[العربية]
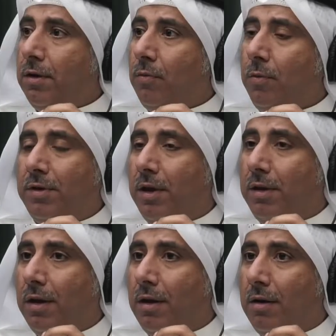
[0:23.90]
مو متسيد
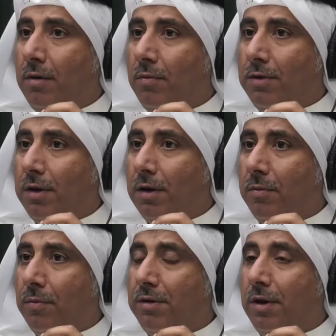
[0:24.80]
على الموسيقى
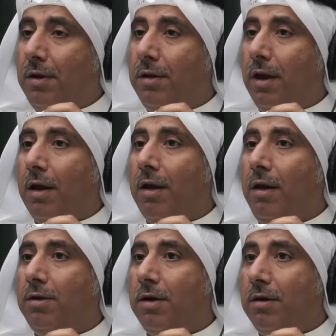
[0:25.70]
متسيد على كل شيء